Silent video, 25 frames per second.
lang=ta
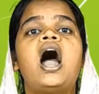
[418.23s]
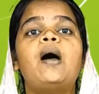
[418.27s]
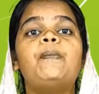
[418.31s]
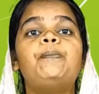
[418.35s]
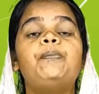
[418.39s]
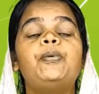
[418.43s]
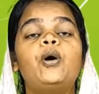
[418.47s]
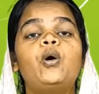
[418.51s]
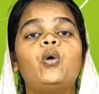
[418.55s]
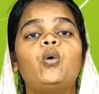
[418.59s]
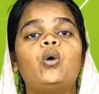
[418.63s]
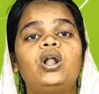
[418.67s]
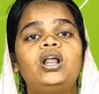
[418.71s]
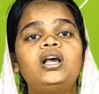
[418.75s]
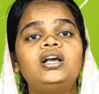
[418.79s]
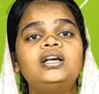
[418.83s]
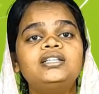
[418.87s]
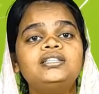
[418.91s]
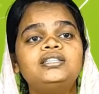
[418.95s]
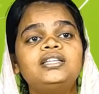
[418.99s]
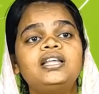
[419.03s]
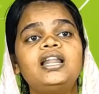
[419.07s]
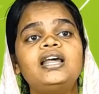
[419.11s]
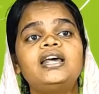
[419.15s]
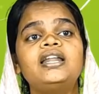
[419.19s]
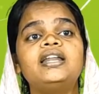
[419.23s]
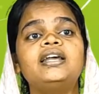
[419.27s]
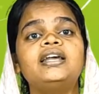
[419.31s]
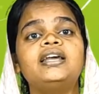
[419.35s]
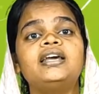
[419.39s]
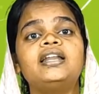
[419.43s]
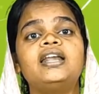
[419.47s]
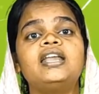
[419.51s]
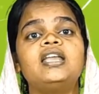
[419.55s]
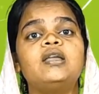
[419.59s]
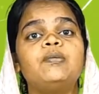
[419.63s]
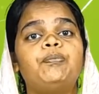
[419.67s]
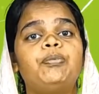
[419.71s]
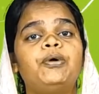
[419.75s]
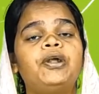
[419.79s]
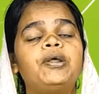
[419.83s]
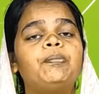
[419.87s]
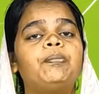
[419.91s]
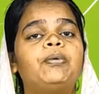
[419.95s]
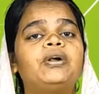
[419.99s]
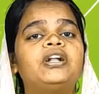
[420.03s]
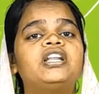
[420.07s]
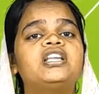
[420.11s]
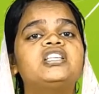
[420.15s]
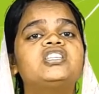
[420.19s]
அப்போது உலகத்தில் இருக்கிற
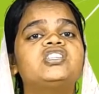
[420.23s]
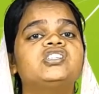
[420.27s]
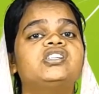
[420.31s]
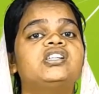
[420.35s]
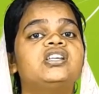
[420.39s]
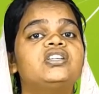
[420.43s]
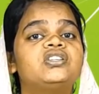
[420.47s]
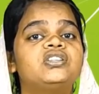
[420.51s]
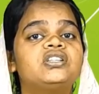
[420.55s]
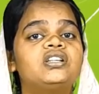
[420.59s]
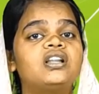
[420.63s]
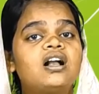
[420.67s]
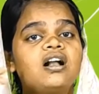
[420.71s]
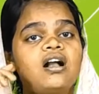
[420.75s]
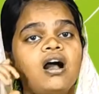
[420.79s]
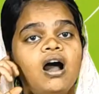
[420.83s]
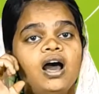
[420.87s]
இப்படிப்பட்ட சின்ன சின்ன